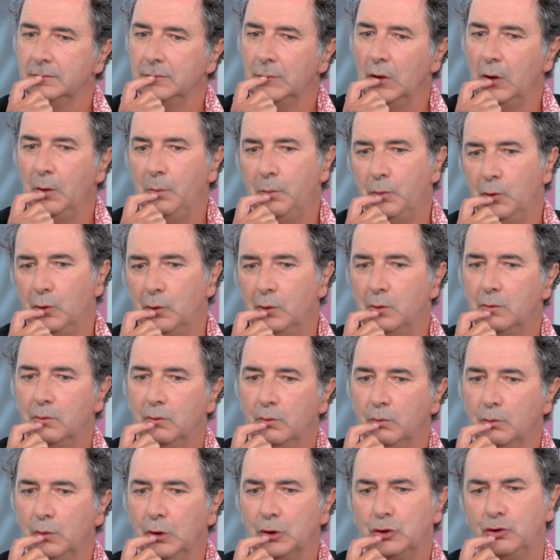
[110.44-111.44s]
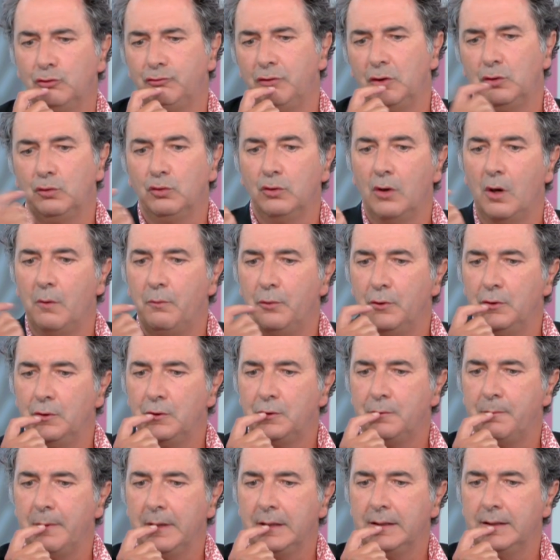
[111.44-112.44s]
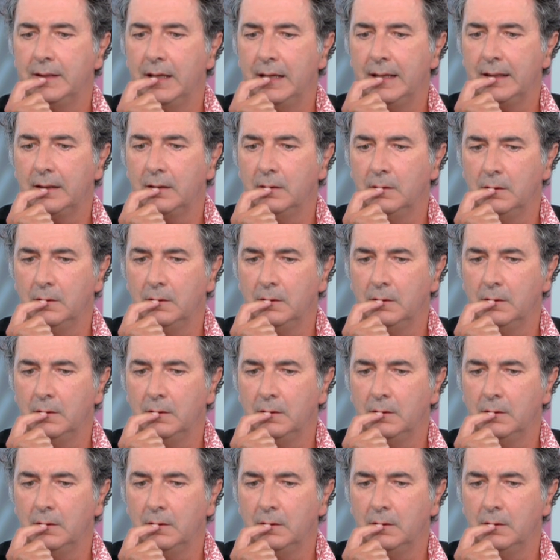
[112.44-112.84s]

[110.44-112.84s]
Un peu. Un peu. je fais toujours un peu de spectacle,